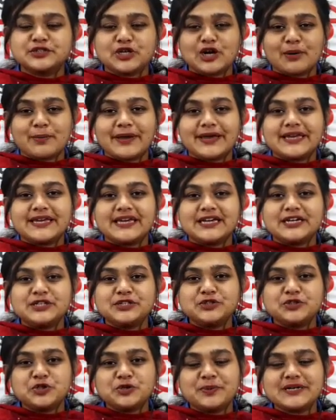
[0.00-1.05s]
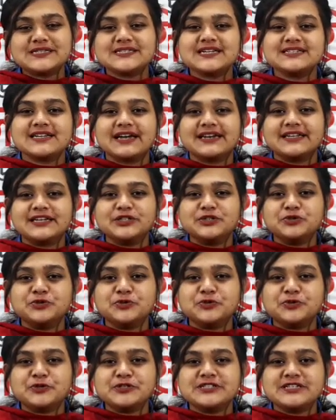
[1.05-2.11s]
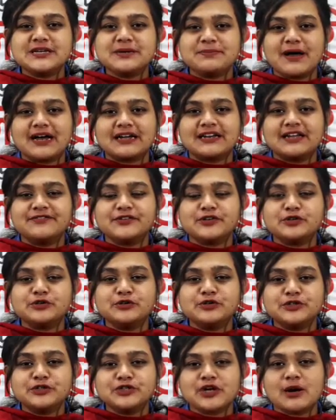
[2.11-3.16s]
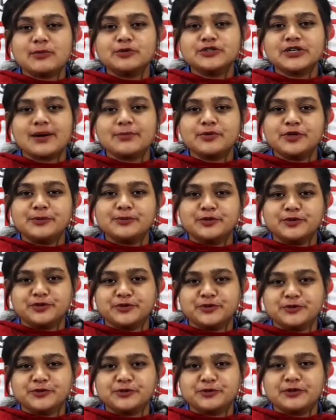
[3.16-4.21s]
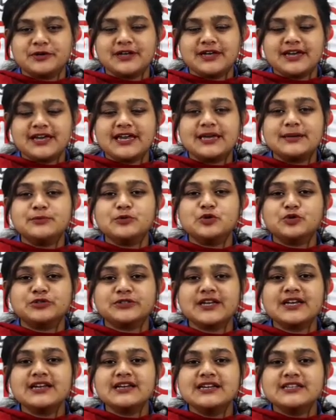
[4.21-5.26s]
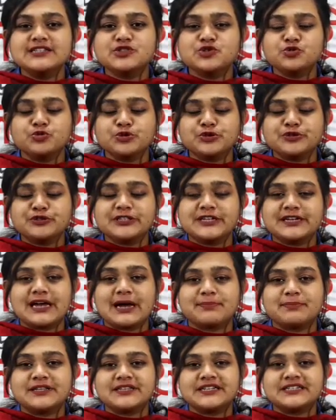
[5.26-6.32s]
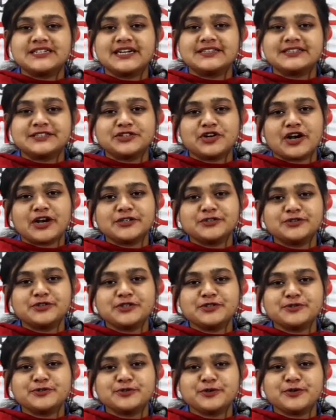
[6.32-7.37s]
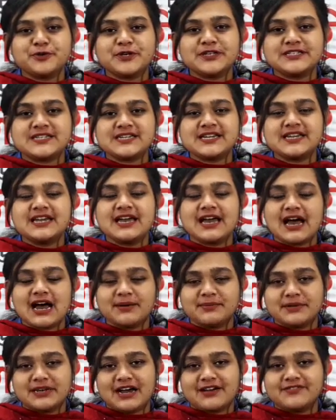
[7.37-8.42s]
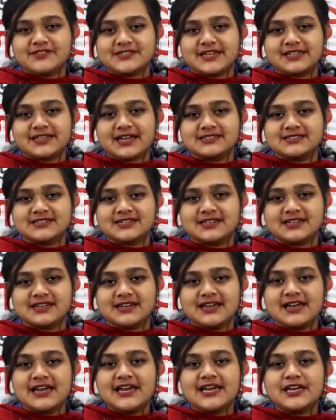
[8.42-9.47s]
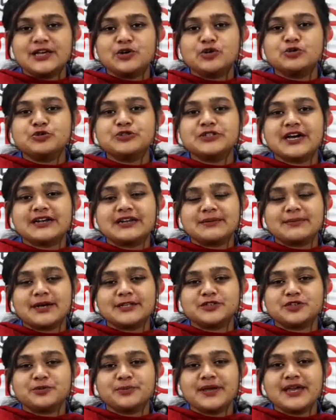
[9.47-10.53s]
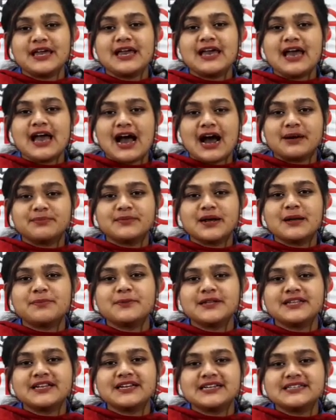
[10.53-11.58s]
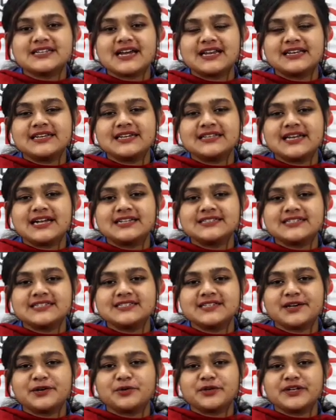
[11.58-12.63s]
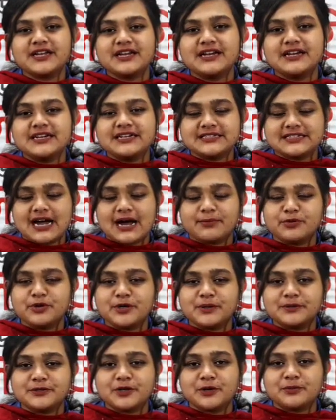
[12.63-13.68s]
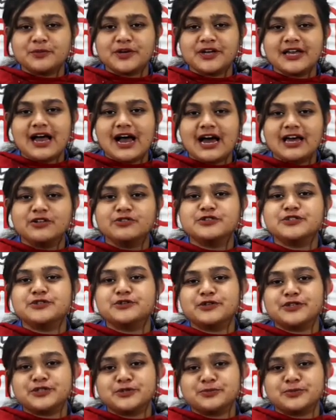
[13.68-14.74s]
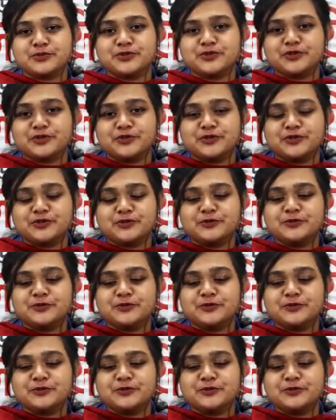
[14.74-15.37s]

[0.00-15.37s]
সবাইকে শুভেচ্ছা জানিয়ে শুরু করছি বাংলা ভিউ সমসাময়িক প্রসঙ্গ এই মুহূর্তে স্টুডিও থেকে আপনাদের সাথে সরাসরি যুক্ত হয়েছি আমি নাফিসা তানজিন এই অনুষ্ঠানের মাধ্যমে আমরা আপনাদেরকে জানিয়ে দেওয়ার চেষ্টা করি সাময়িক সময়ে আলোচিত কিছু প্রসঙ্গ